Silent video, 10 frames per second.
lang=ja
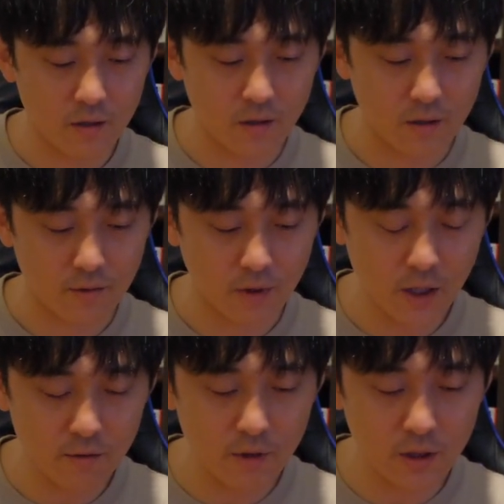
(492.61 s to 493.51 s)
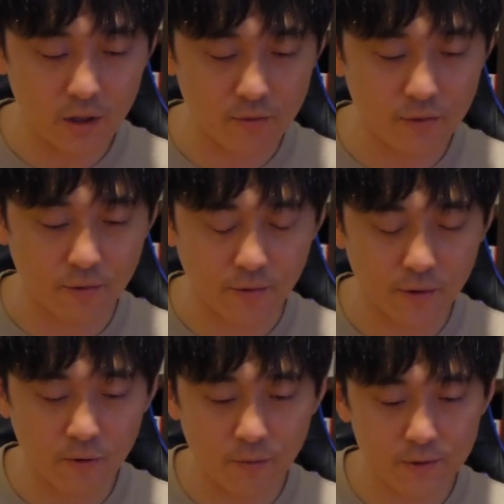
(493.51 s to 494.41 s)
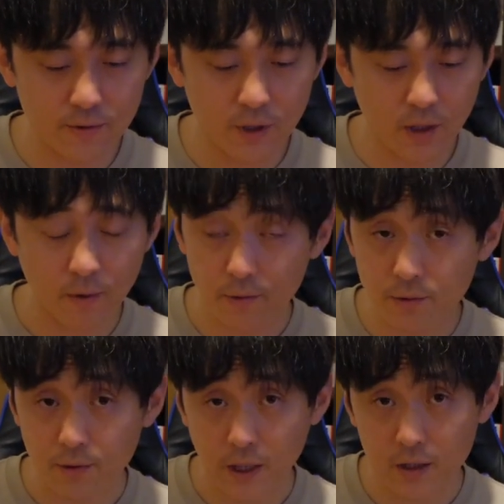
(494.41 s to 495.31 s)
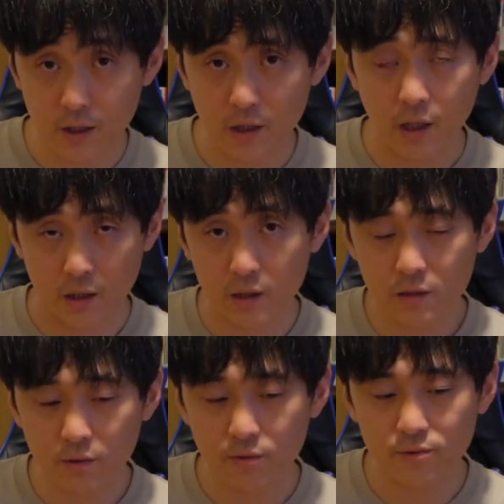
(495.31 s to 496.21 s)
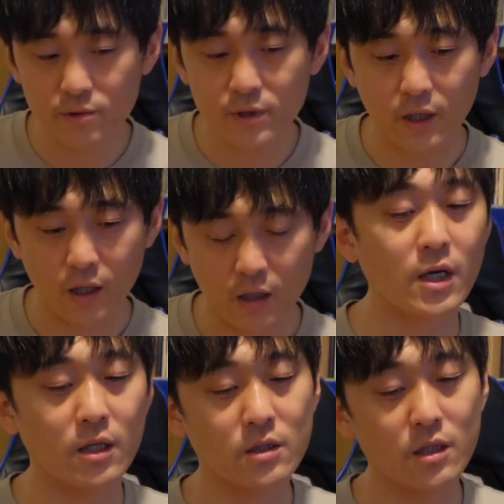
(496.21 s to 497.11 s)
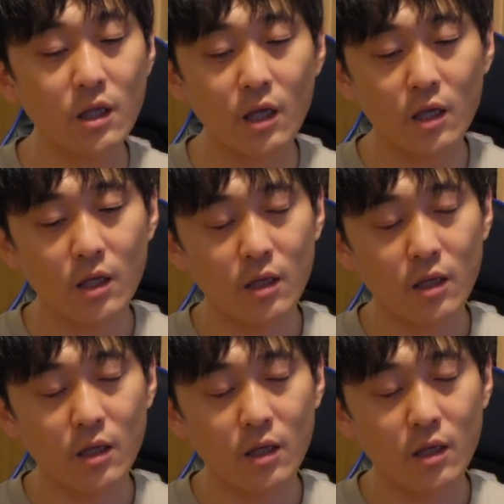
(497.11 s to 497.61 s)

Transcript: えーと、とゲールインキをちょっと取りこぼす以外はほとんど関係ないのに薄さが買ってて